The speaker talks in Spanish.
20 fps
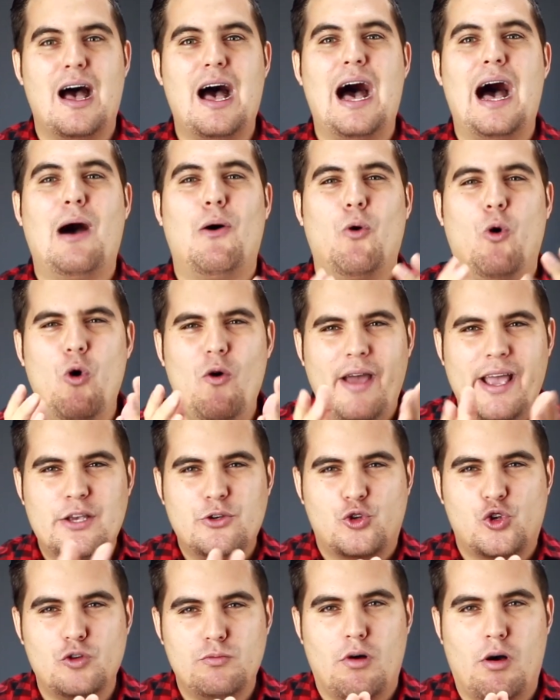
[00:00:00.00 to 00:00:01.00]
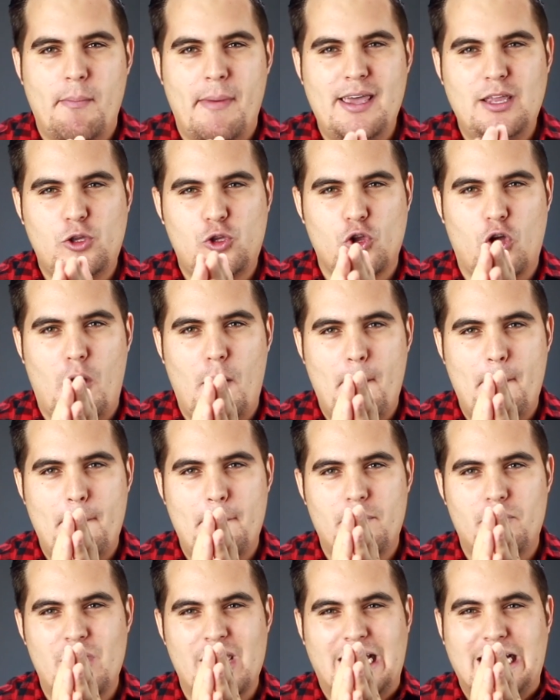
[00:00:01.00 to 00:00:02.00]
aún en su momento
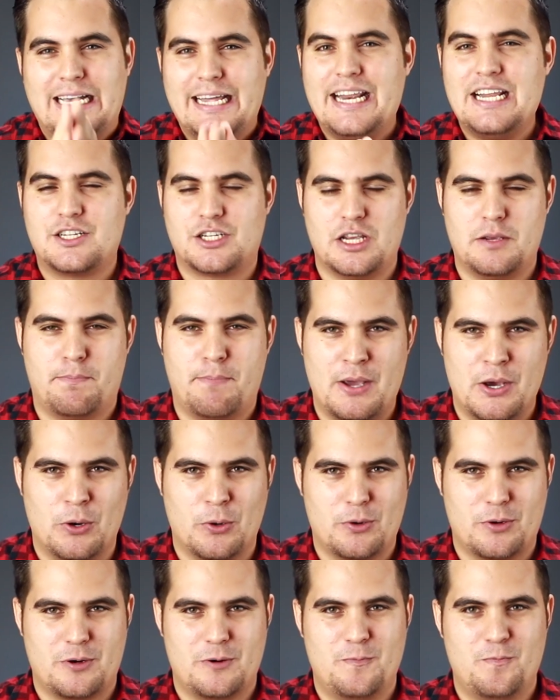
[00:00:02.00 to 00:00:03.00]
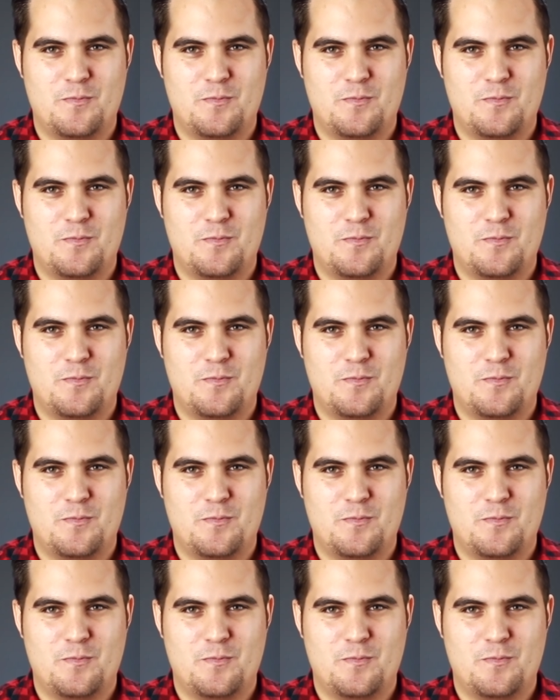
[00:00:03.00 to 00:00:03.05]
de crisis peor.